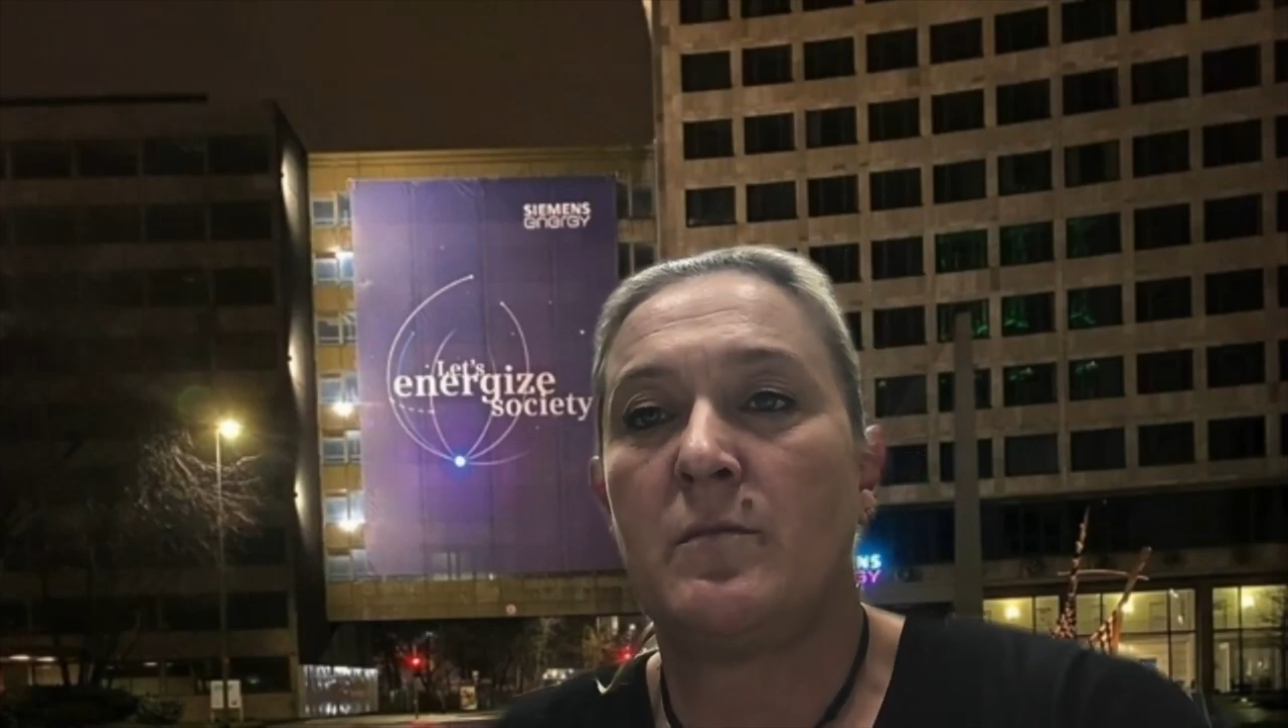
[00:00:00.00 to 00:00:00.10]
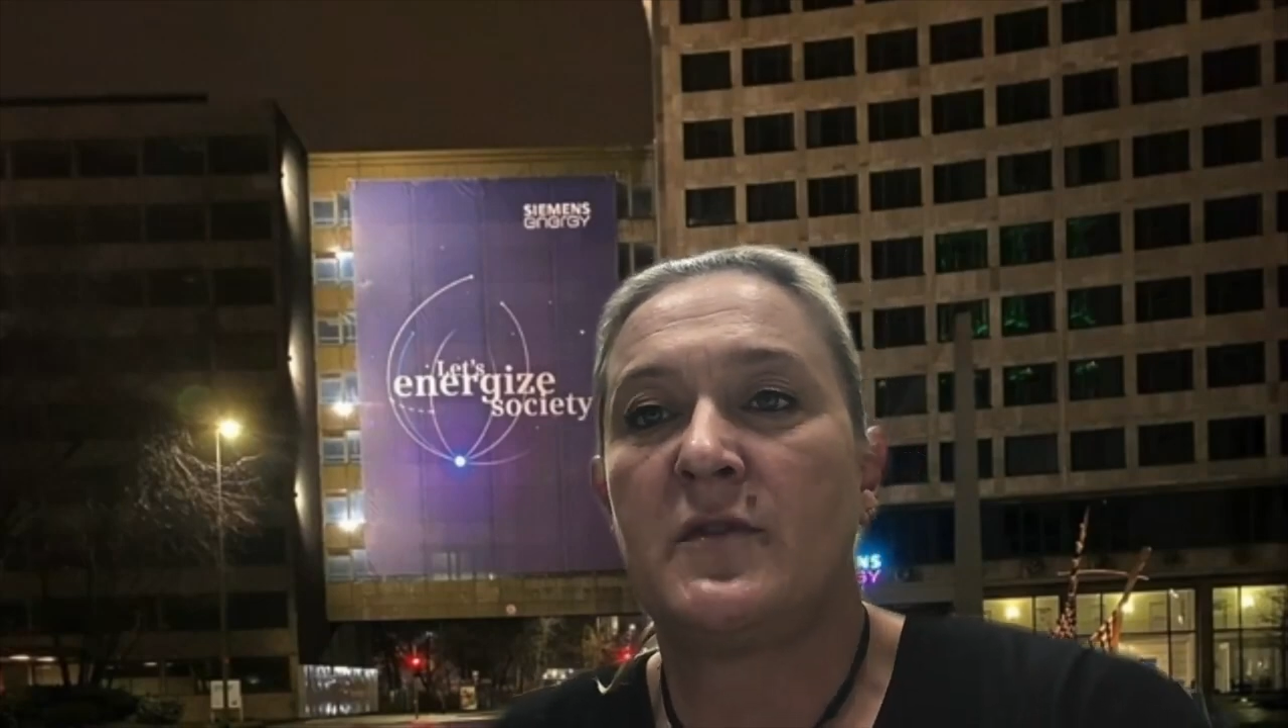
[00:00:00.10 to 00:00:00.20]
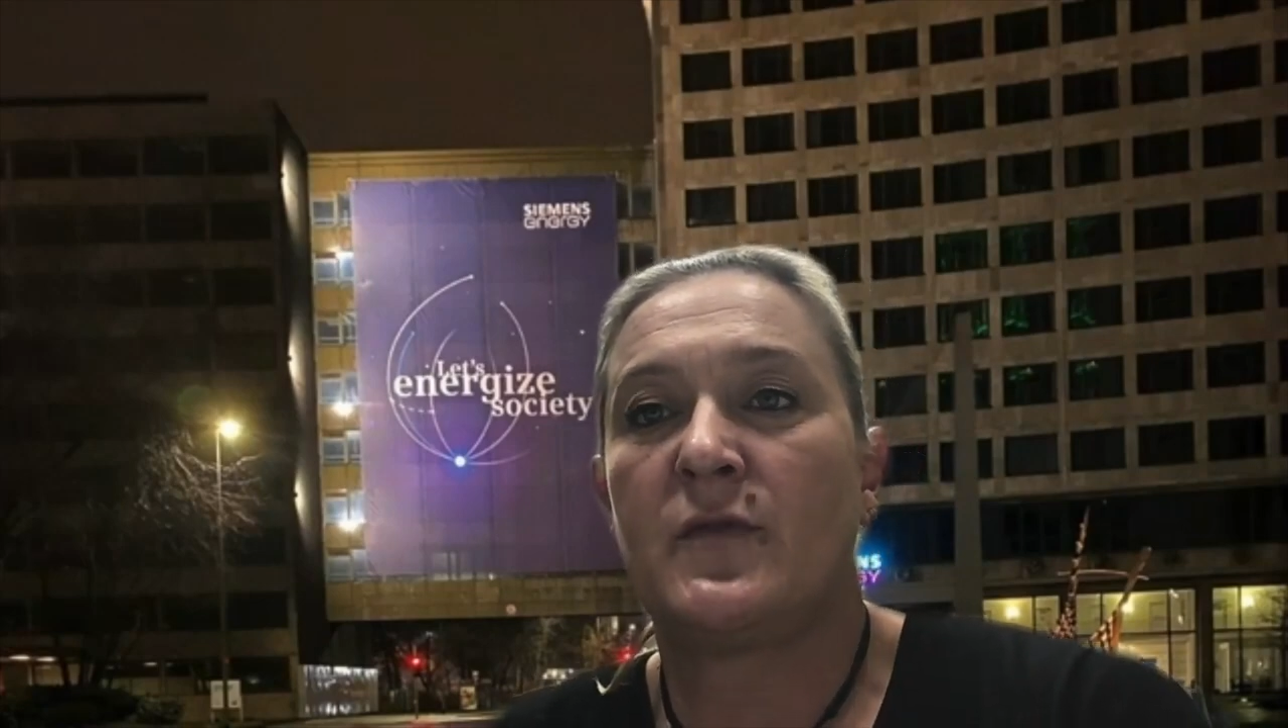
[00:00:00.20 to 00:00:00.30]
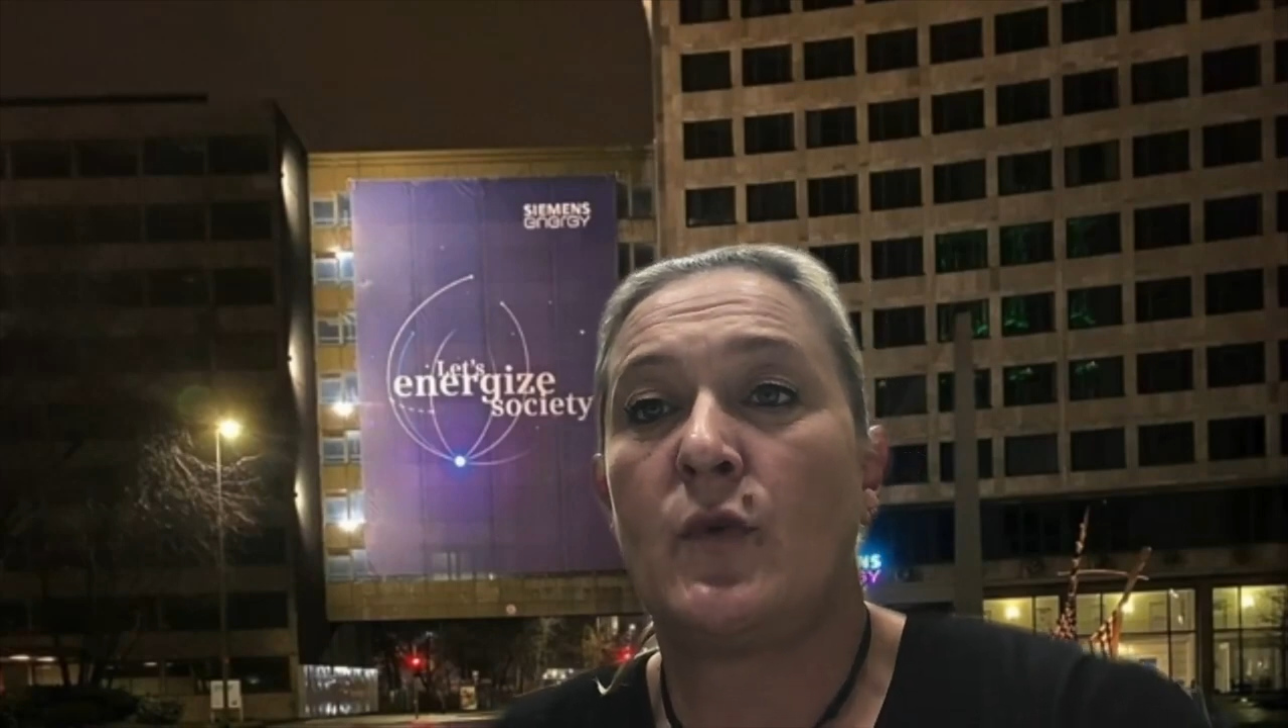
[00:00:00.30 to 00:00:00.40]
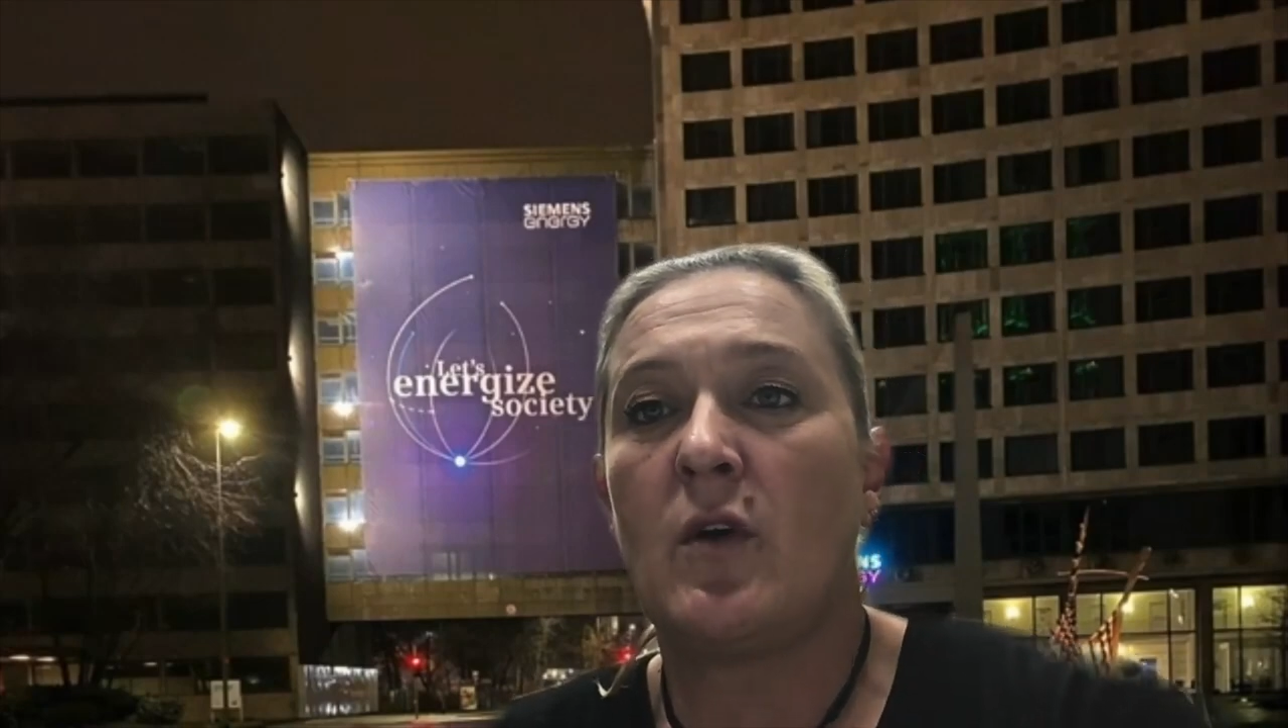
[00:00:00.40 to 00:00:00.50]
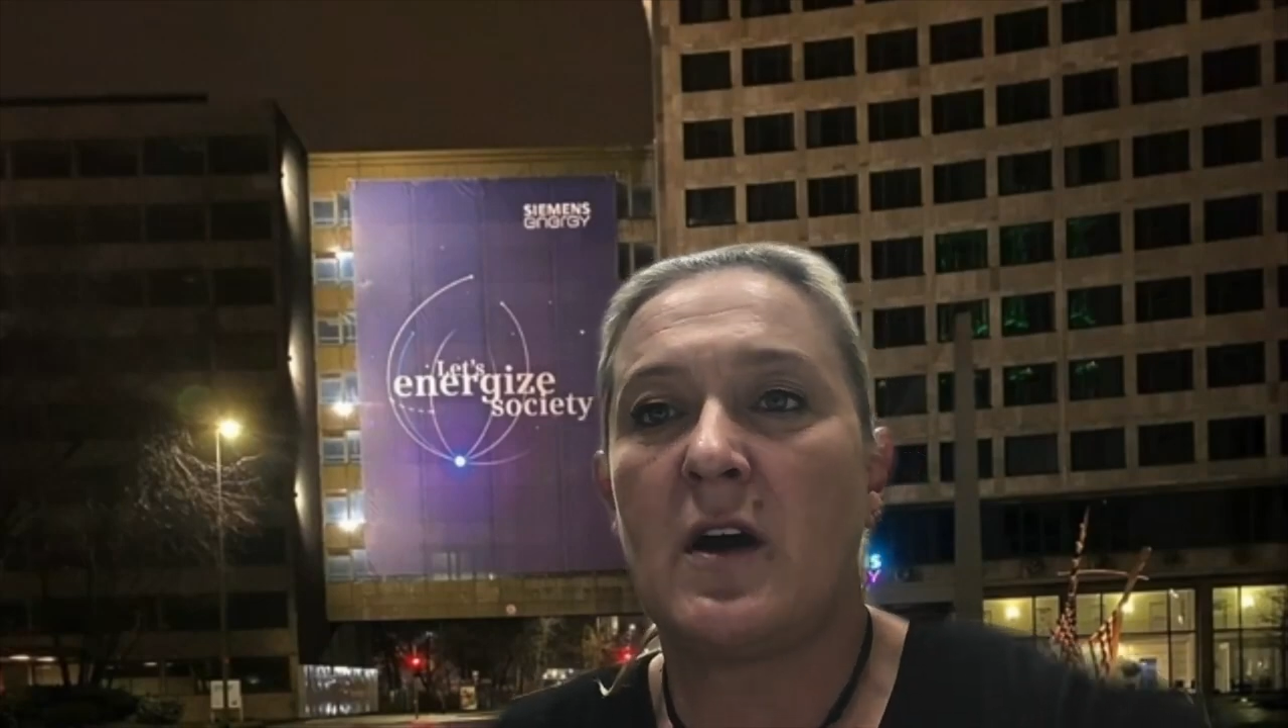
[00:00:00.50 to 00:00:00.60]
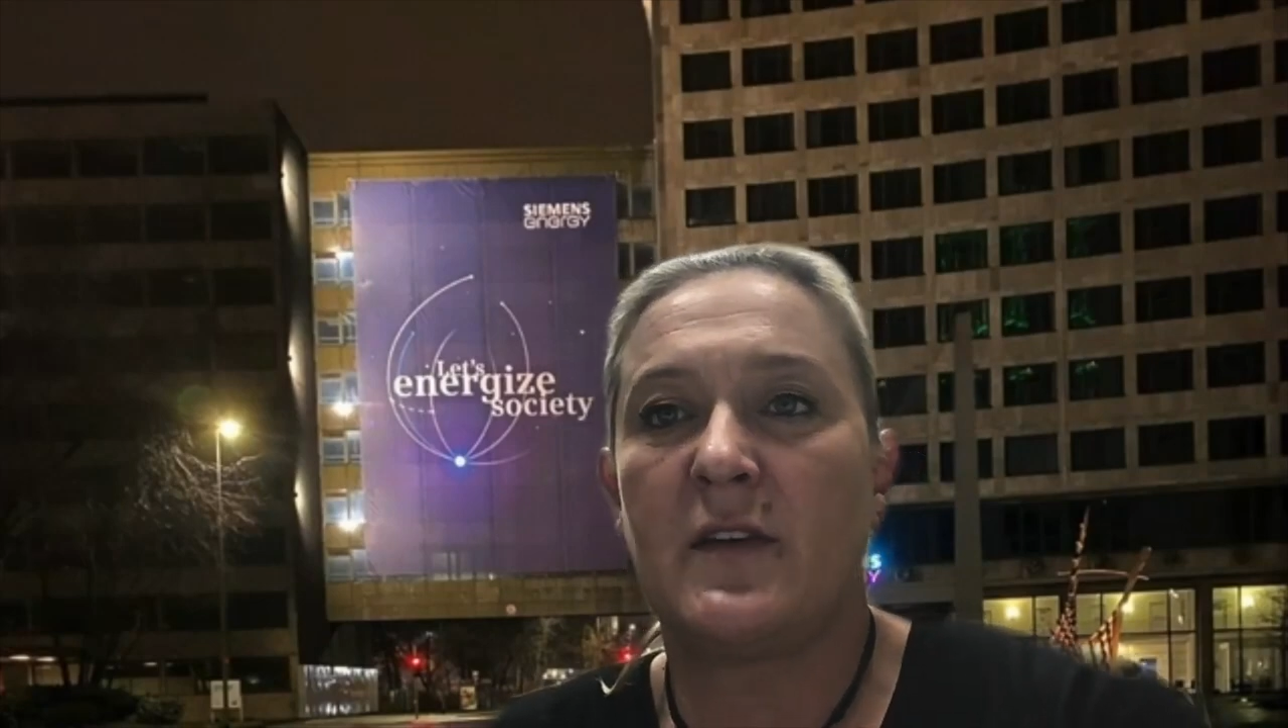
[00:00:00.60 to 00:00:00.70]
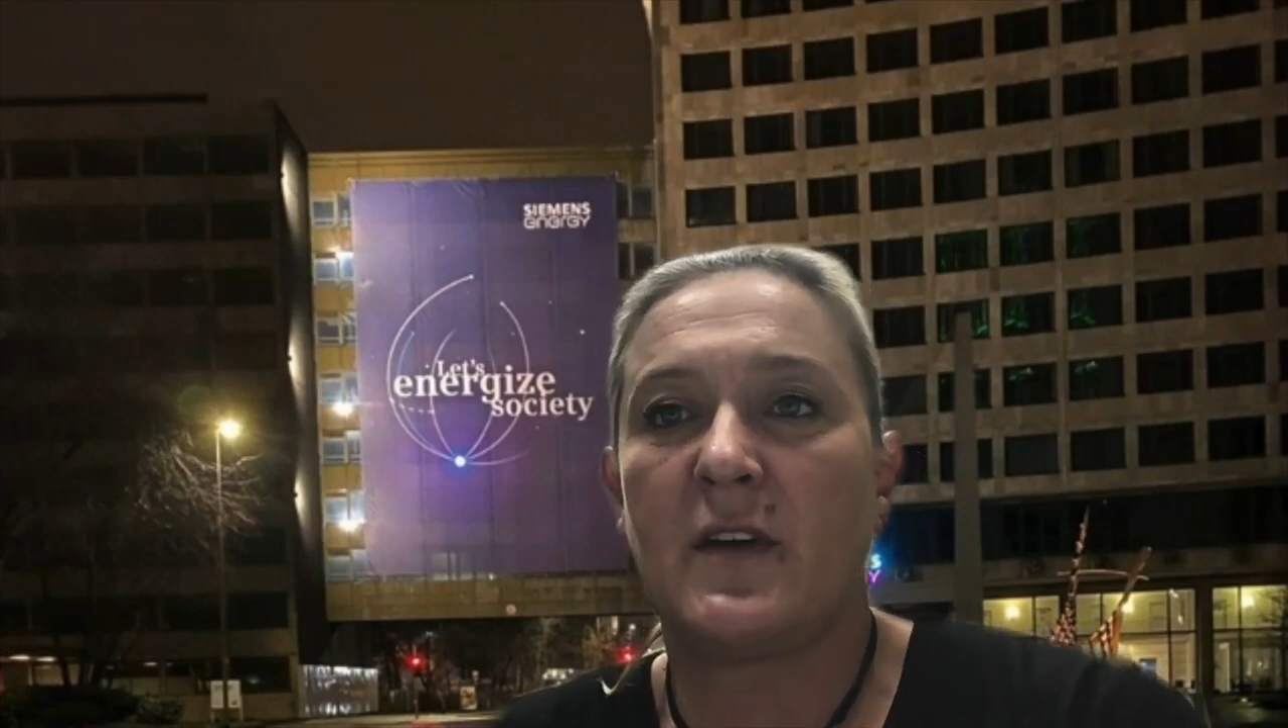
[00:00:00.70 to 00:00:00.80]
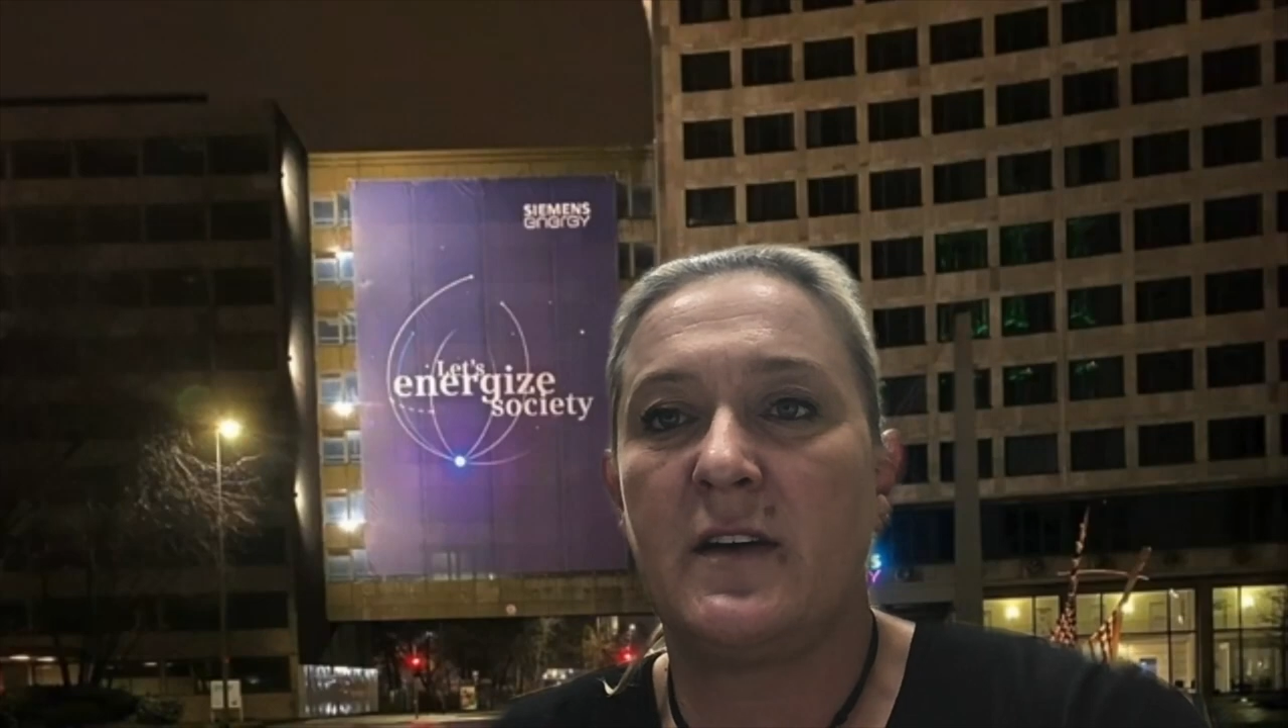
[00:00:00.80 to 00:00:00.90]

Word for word: mit Vorreiter